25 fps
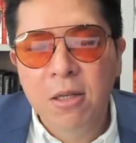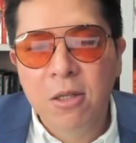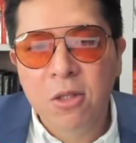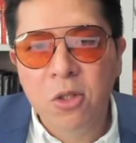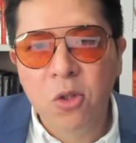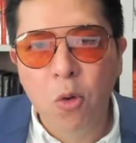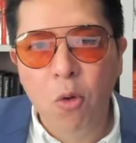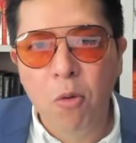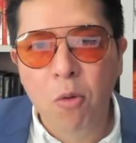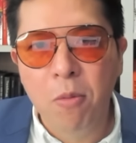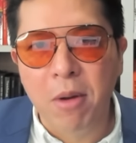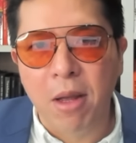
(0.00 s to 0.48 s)

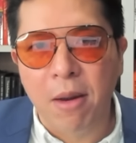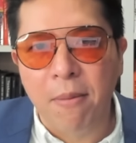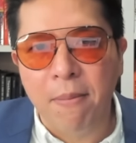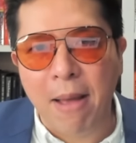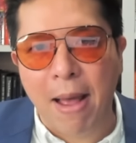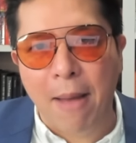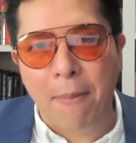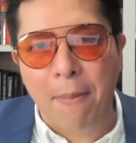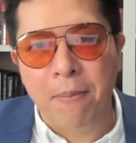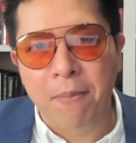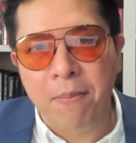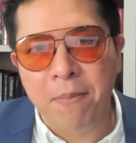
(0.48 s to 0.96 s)
ดูเหมือน
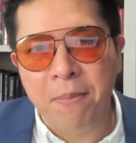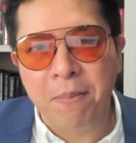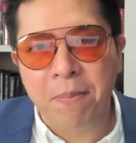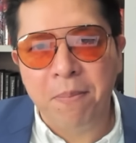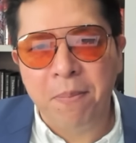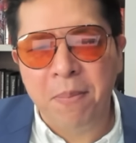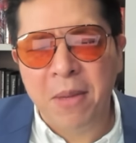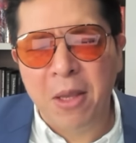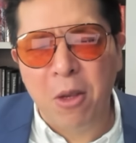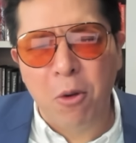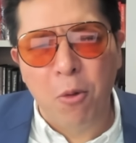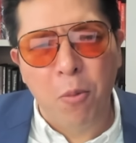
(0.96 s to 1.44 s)
แบบ
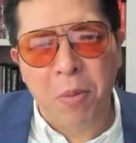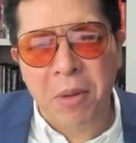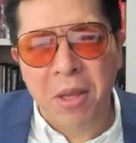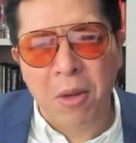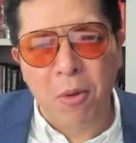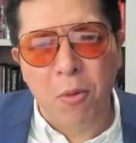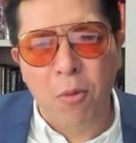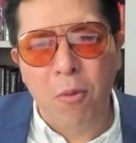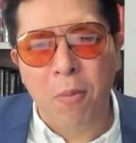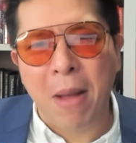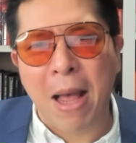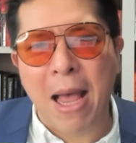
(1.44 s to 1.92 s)
ผิวผิ
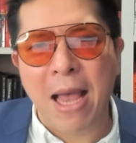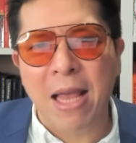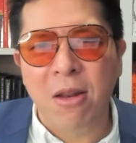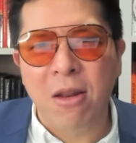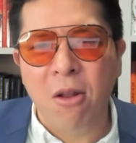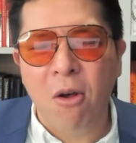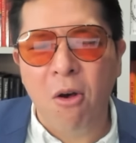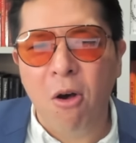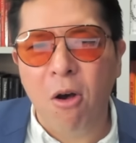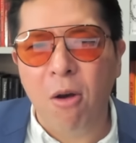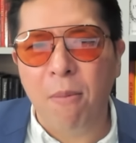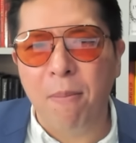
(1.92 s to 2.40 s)
วภาย
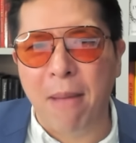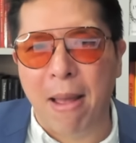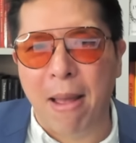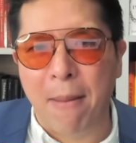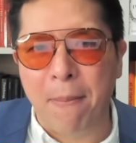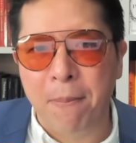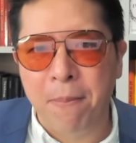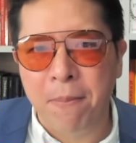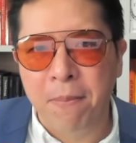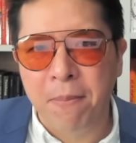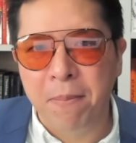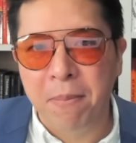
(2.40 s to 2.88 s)
นอกแบบ
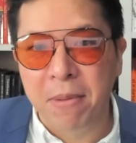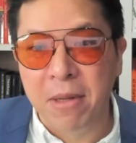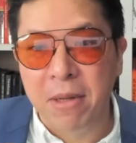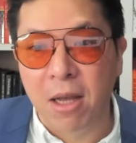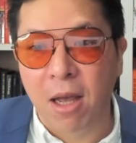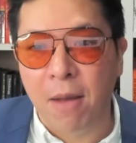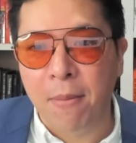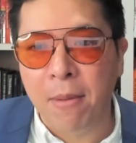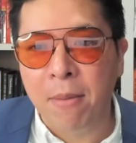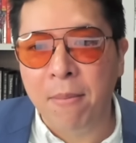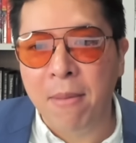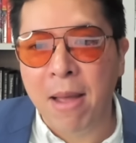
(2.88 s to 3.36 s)
เปลือ
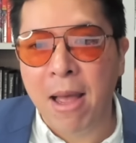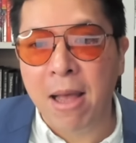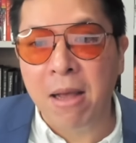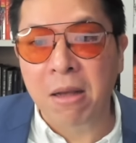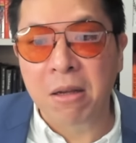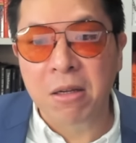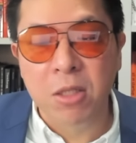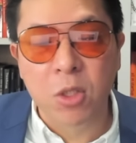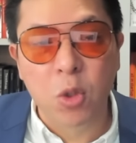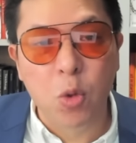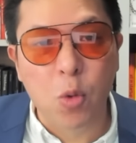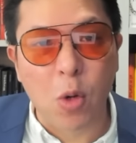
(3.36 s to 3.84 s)
กมากๆ
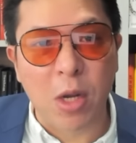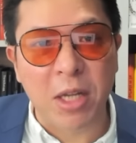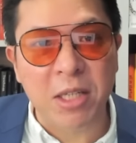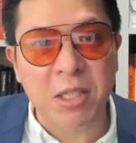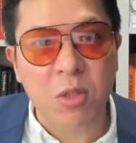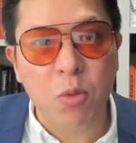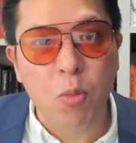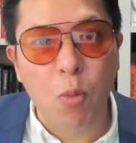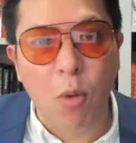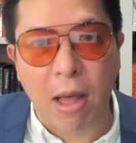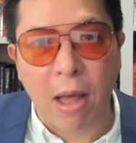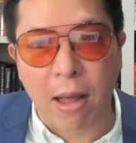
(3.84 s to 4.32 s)
คือ dress
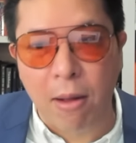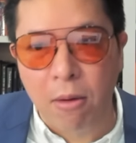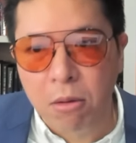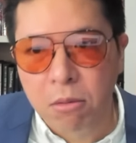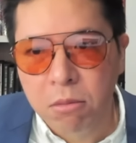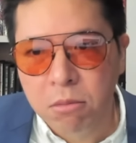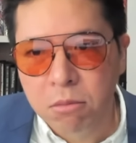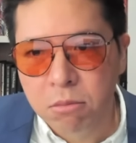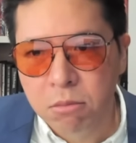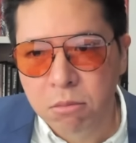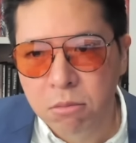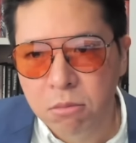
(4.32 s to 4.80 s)
well
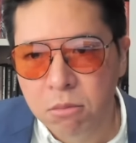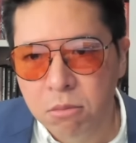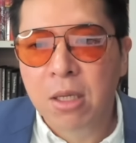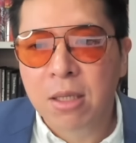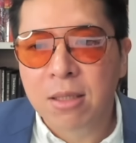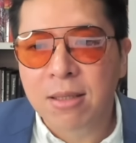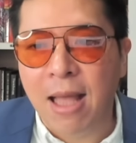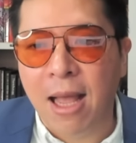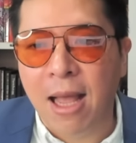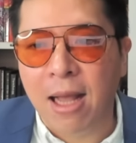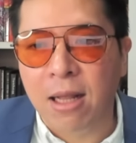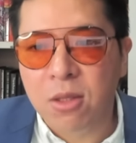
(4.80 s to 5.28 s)

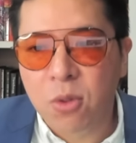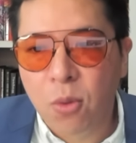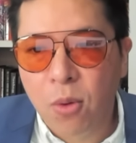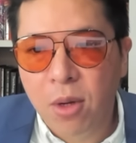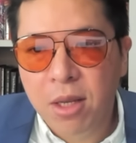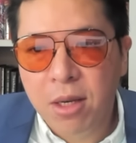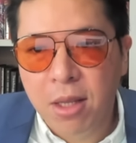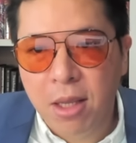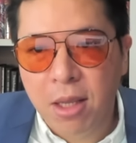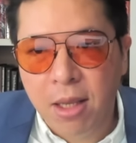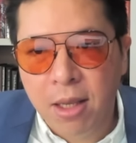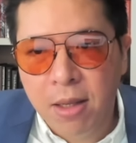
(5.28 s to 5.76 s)
แต่งตัว
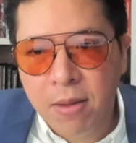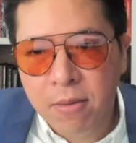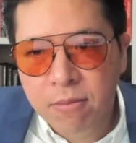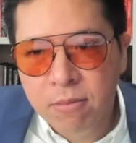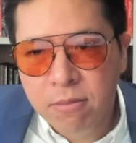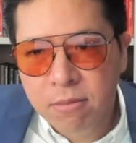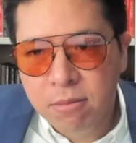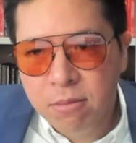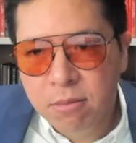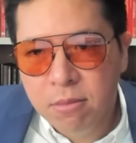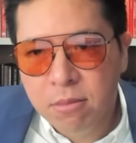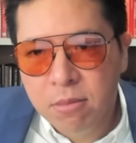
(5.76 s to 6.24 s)
ให้ดี
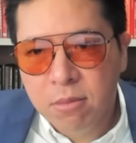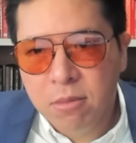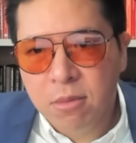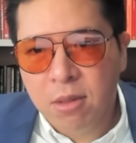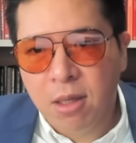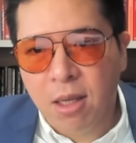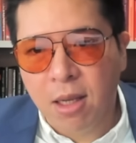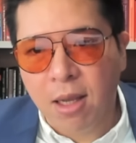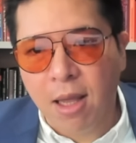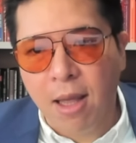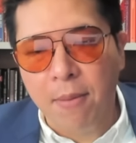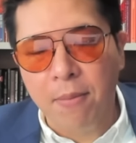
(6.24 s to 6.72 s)

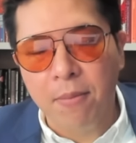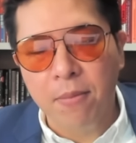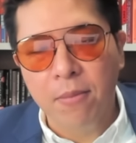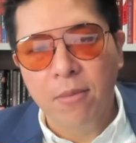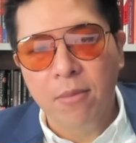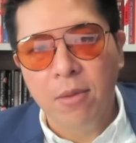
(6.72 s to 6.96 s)
นะครับ